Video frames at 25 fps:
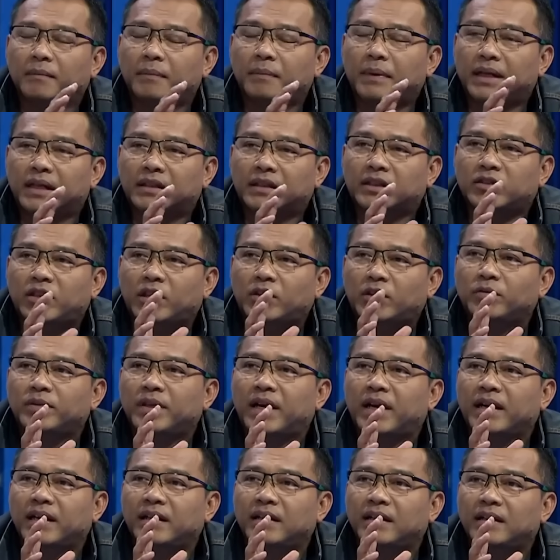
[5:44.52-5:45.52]
kembali didapuk
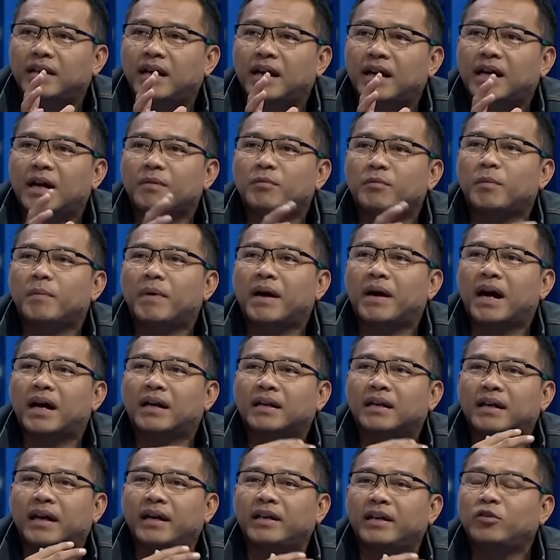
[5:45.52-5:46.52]
sebagai salah
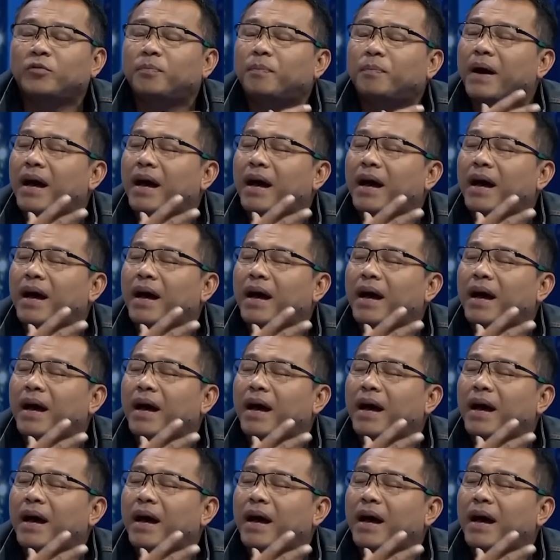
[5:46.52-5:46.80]
satu juri